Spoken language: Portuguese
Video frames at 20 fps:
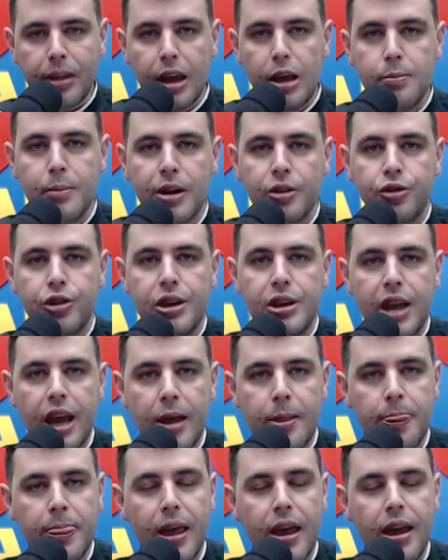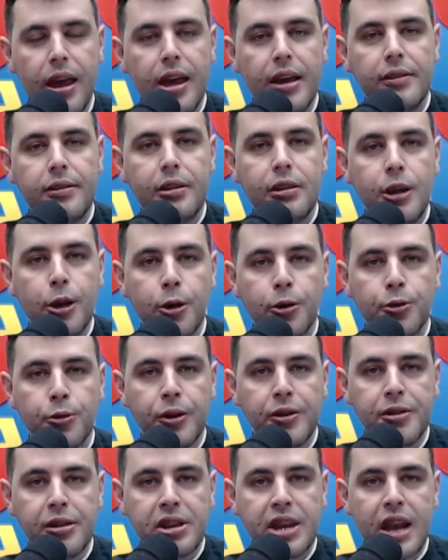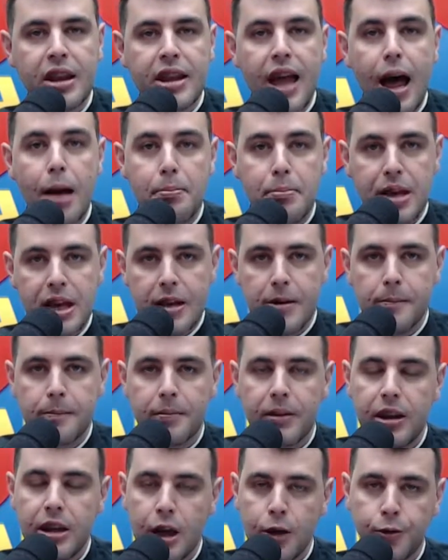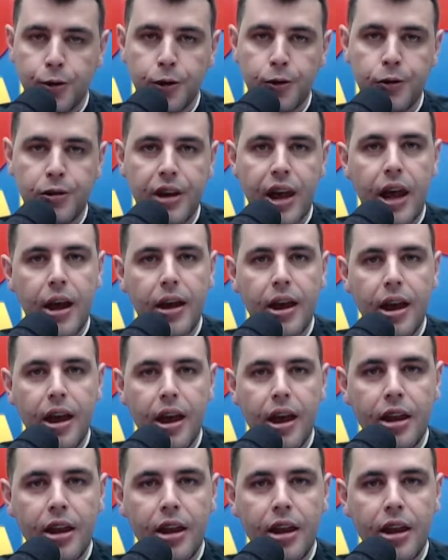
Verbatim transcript: Imaginem se Deus fosse tratar a mim e a você